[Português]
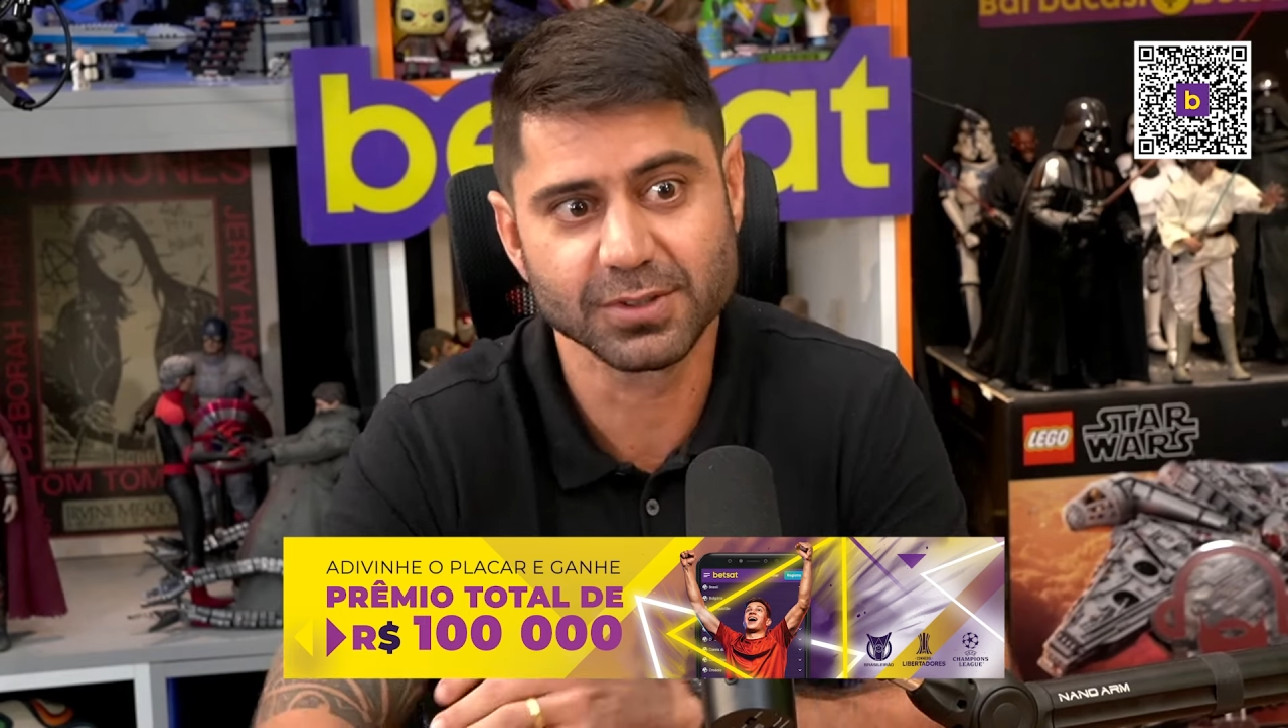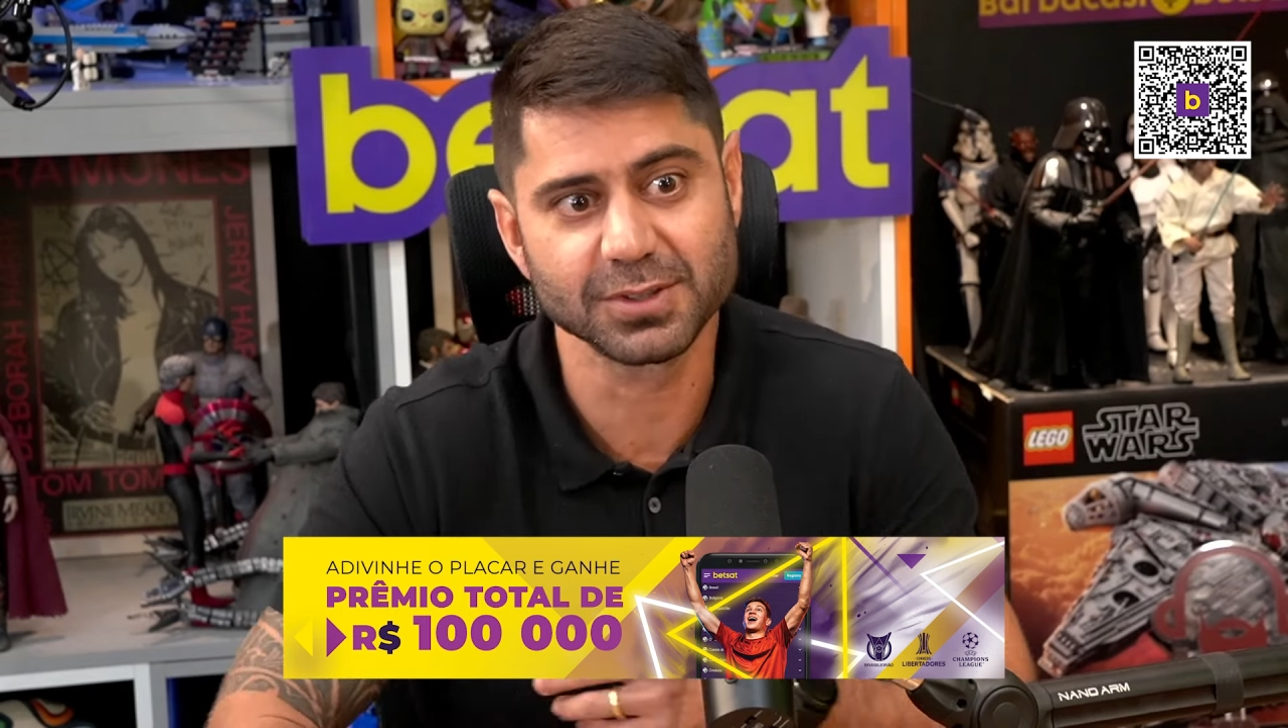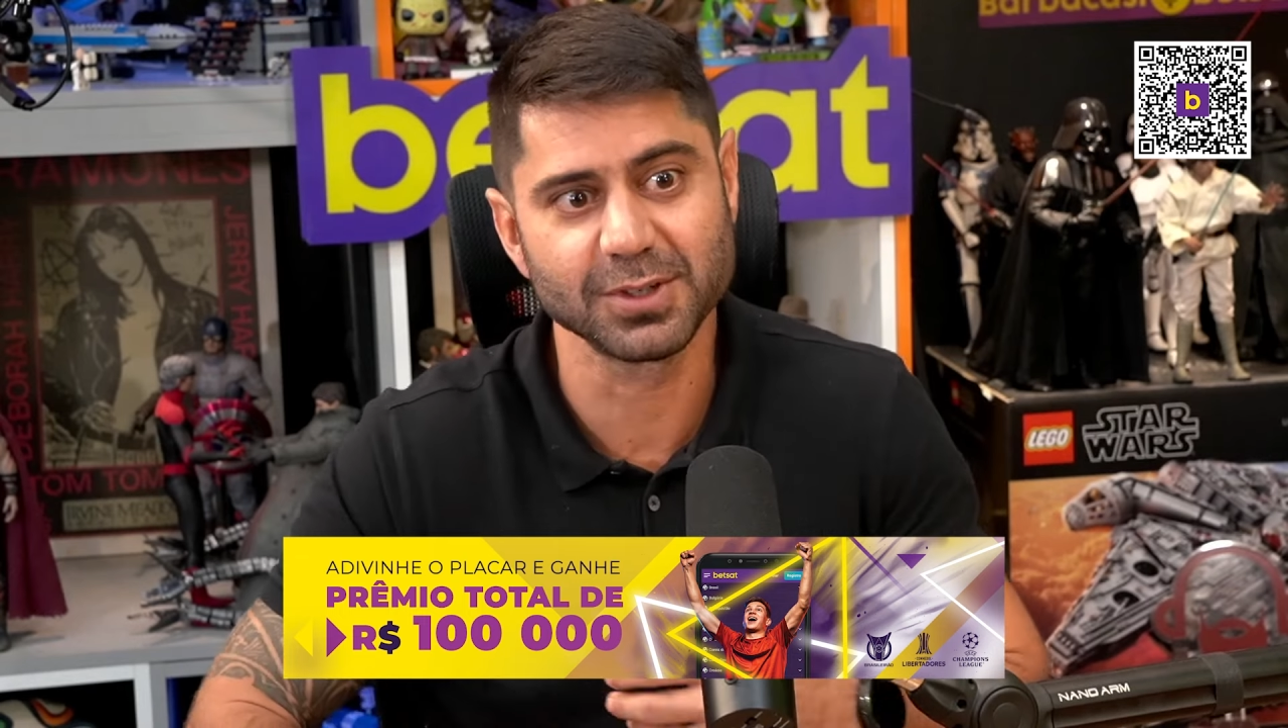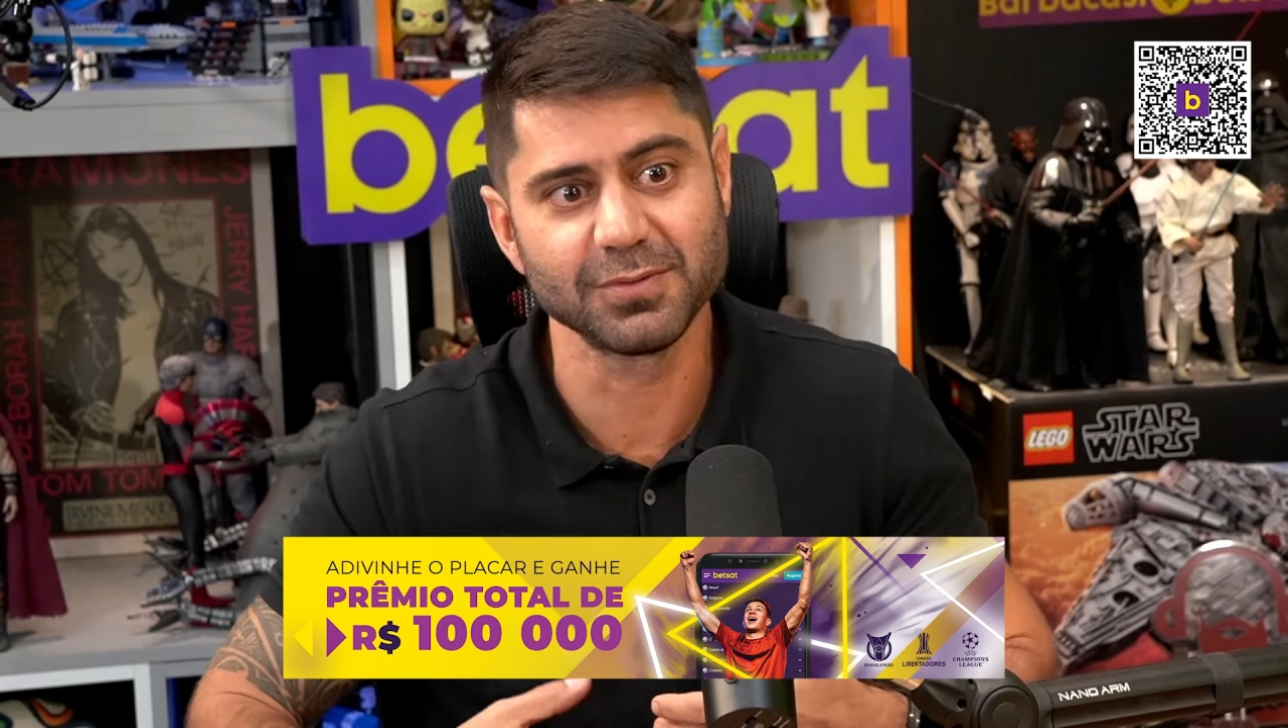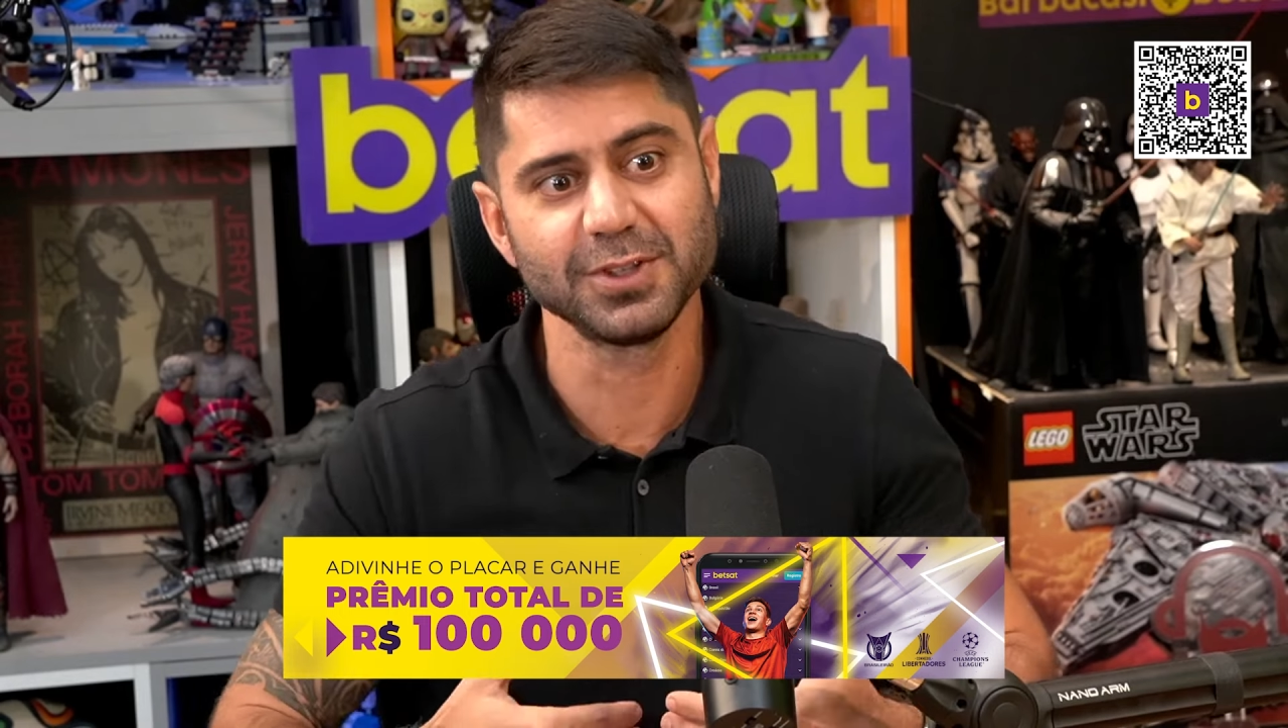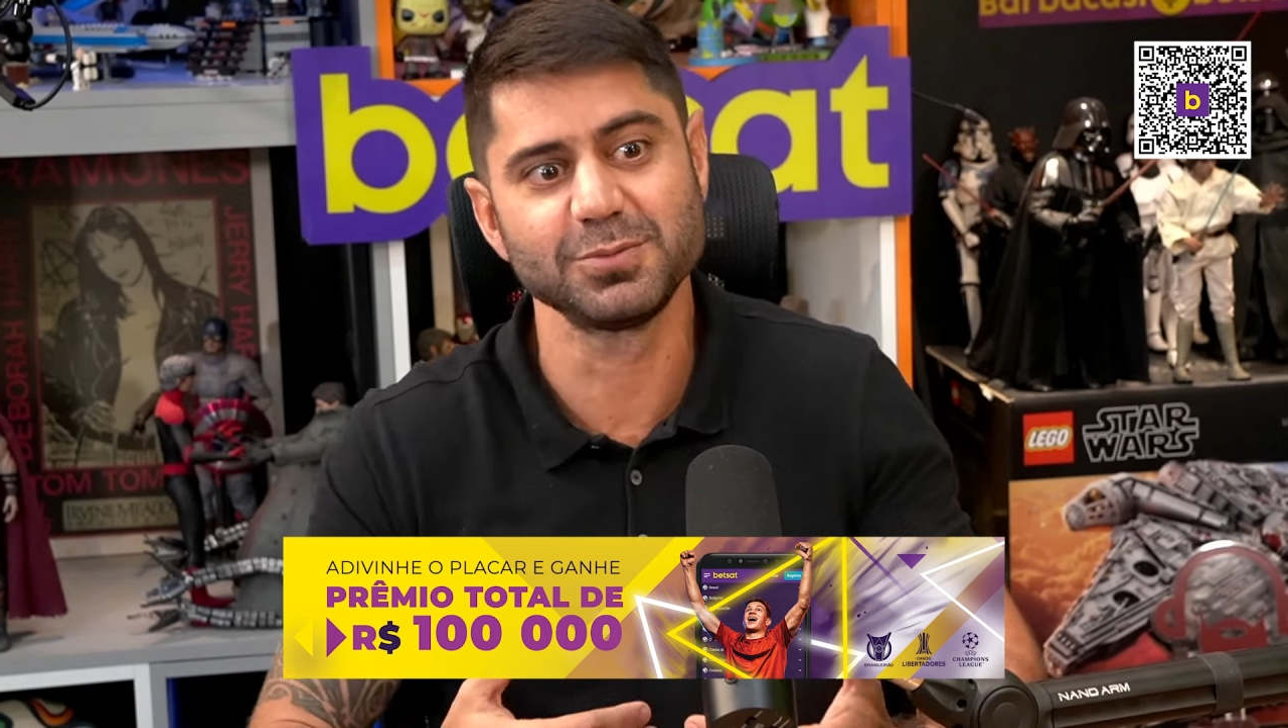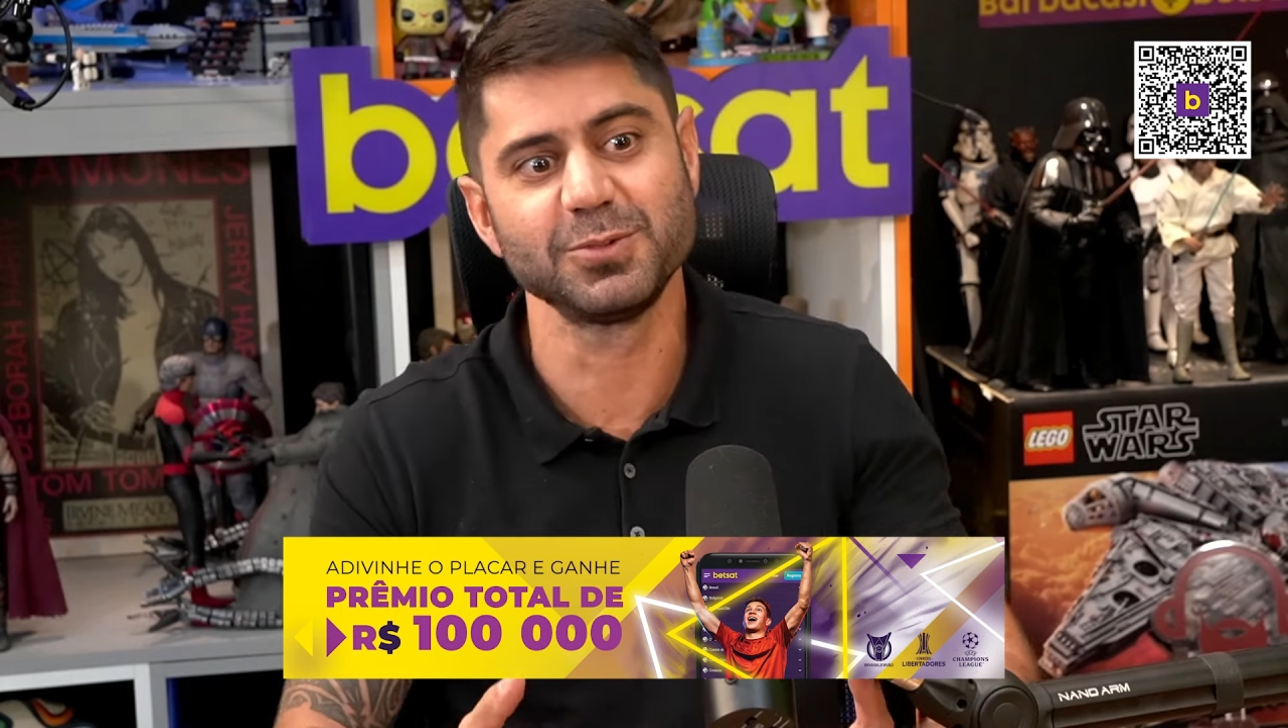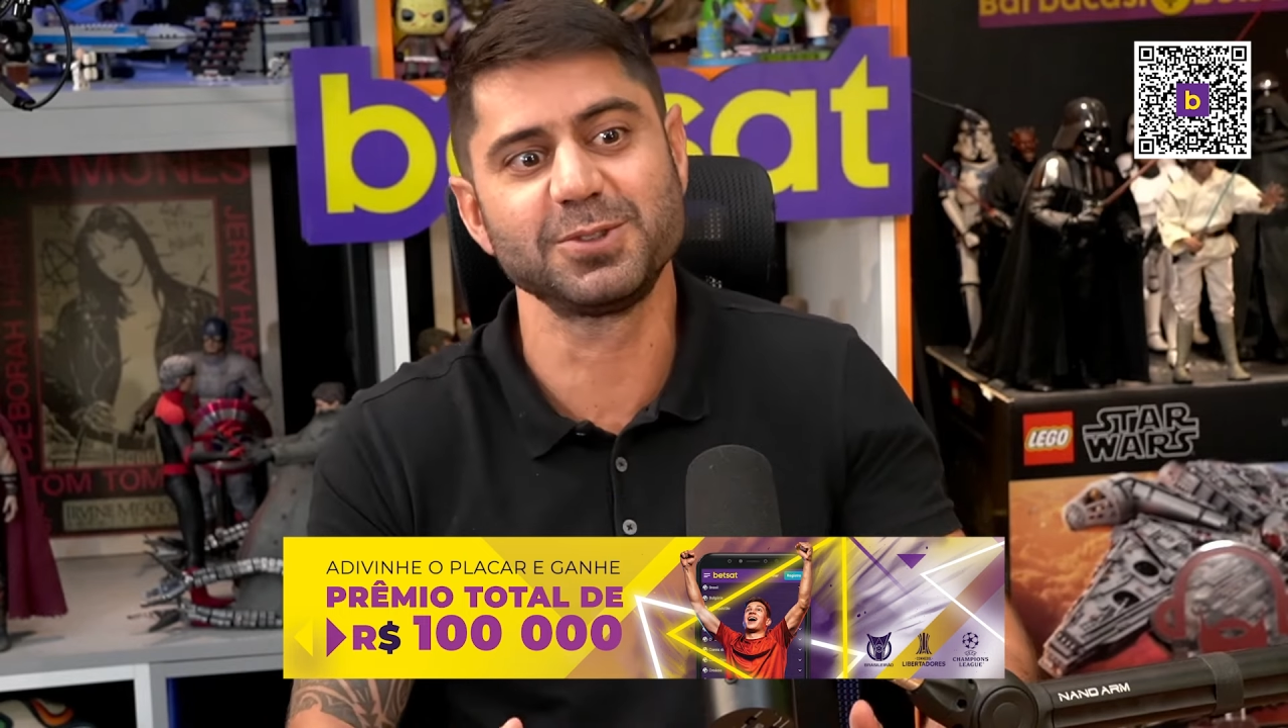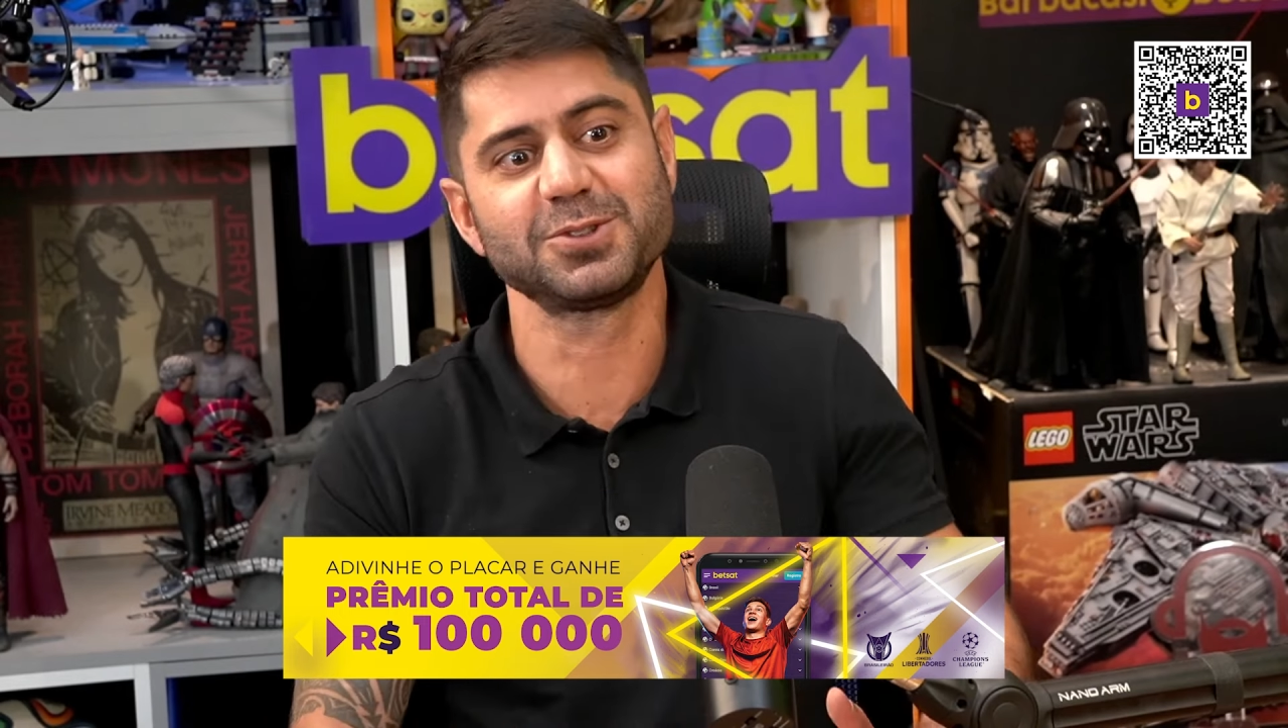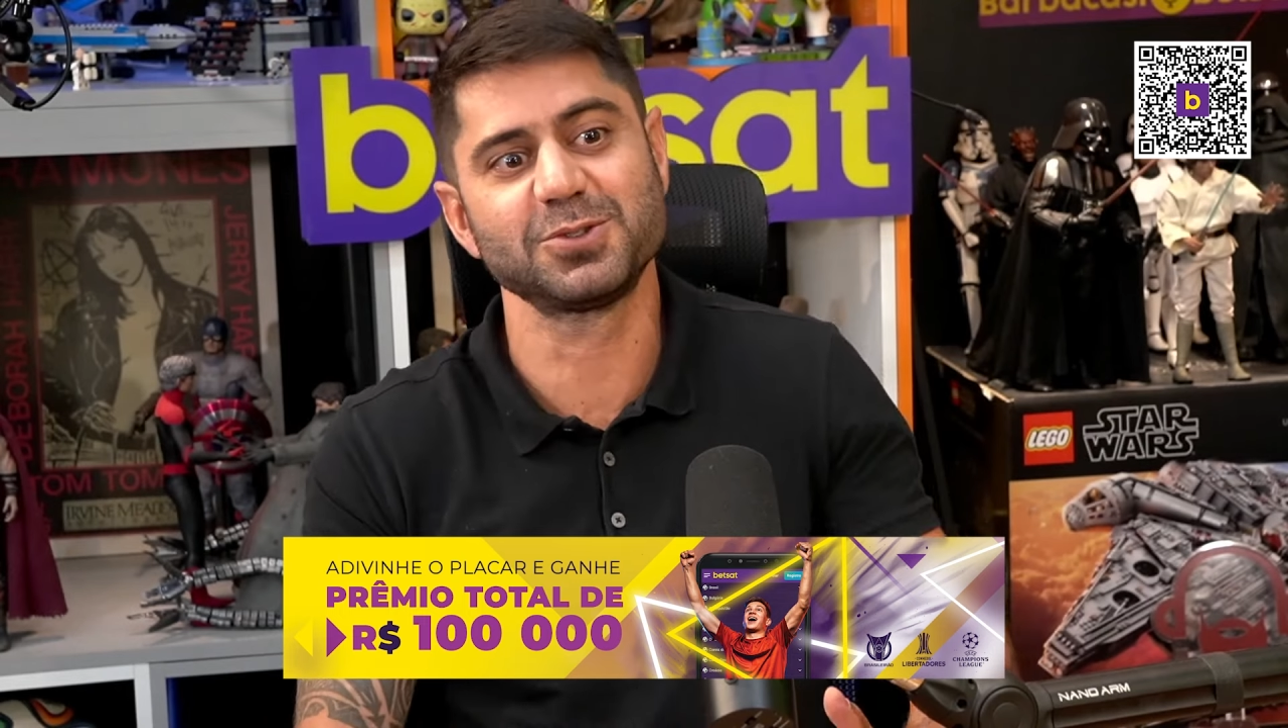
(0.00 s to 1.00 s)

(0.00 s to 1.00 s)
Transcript: que talvez muitos